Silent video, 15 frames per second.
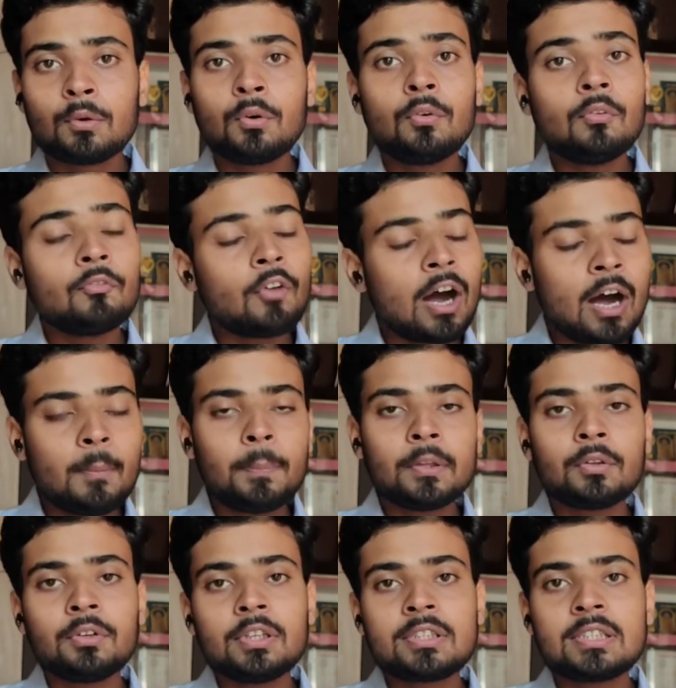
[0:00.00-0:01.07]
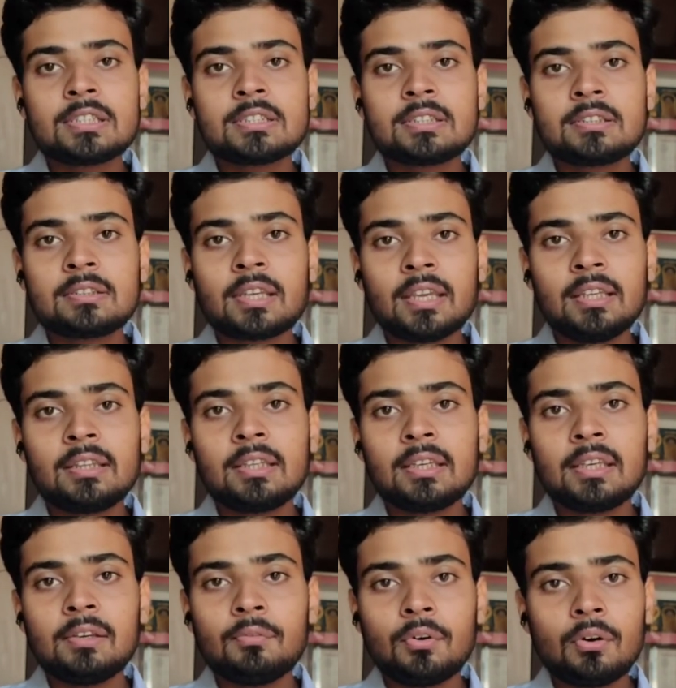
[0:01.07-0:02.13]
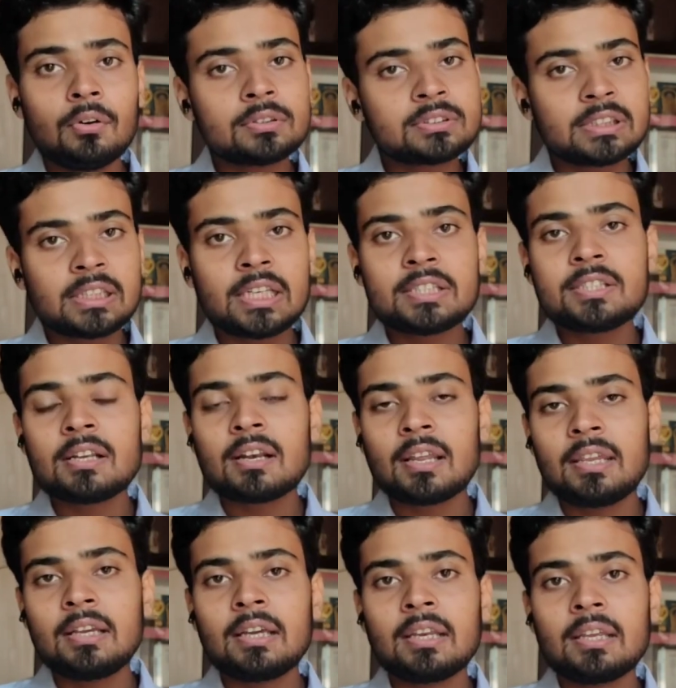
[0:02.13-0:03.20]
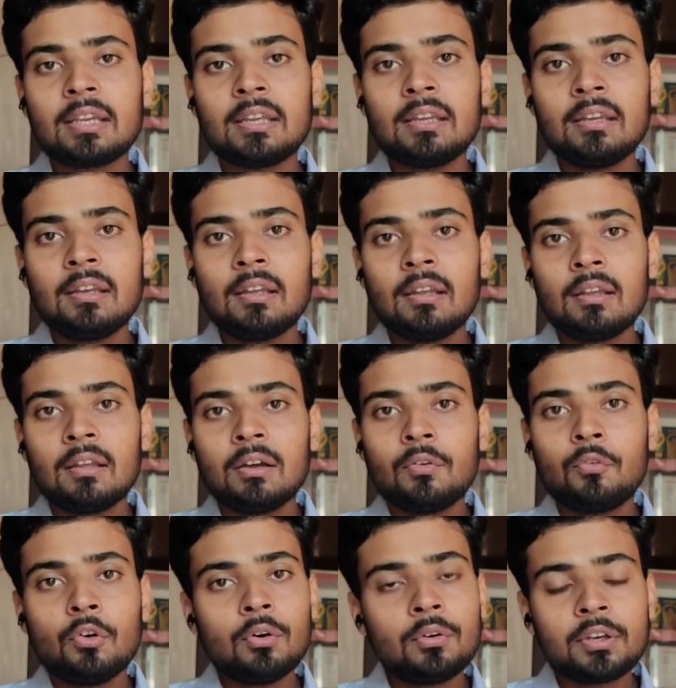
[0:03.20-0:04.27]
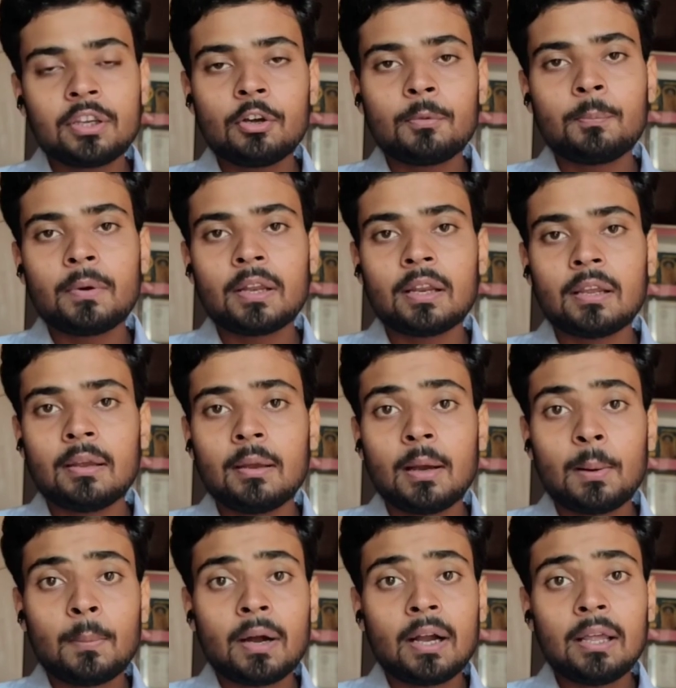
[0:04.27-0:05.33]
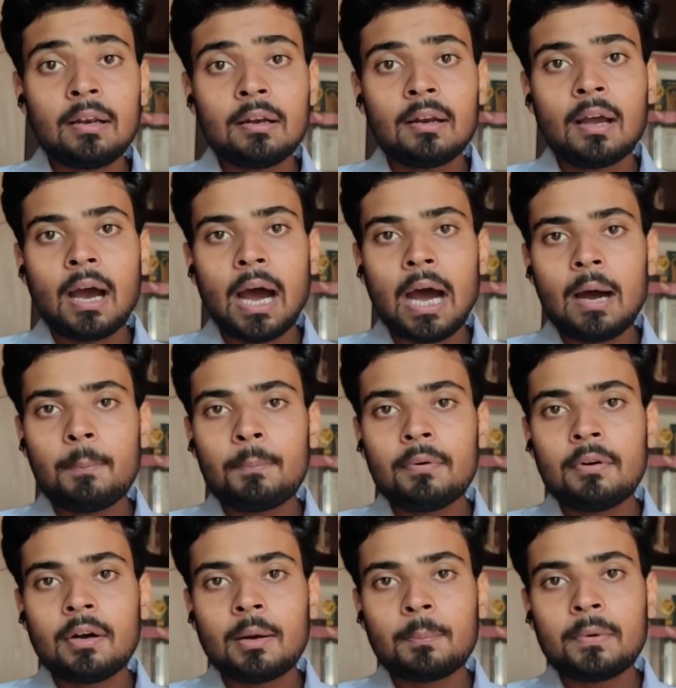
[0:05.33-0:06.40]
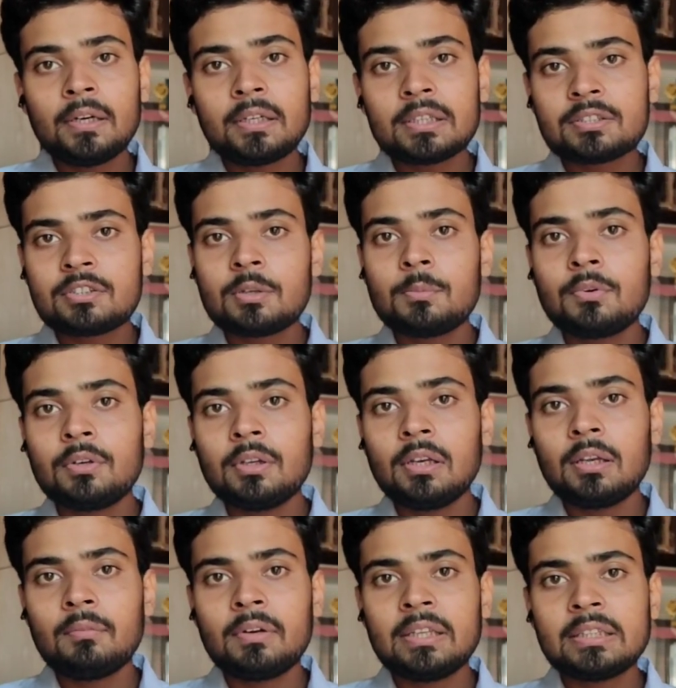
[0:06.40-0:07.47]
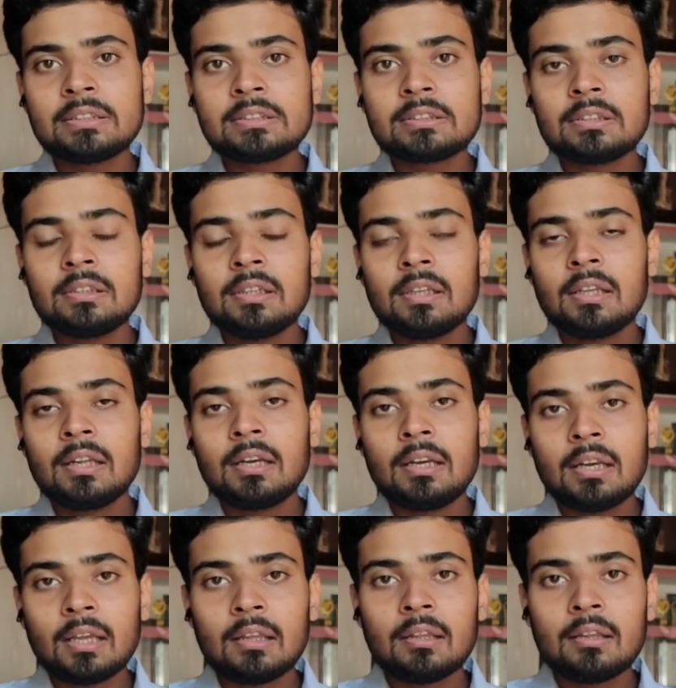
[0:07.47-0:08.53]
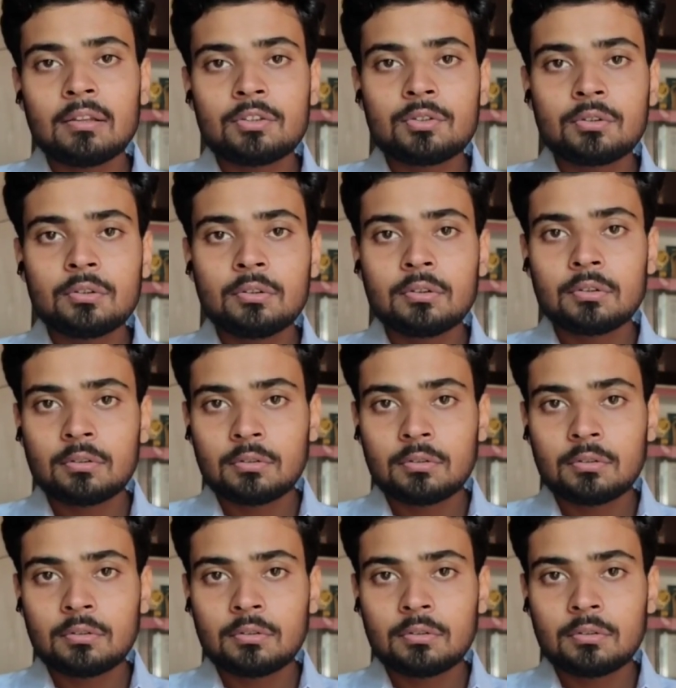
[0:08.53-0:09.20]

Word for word: तो वहां पे तो ये चीज़ सही थी कि वो सिग्नेचर नहीं करेंगे वो उनके ऊपर है मगर आप अपने टेस्टमोनियल एविडेंस जो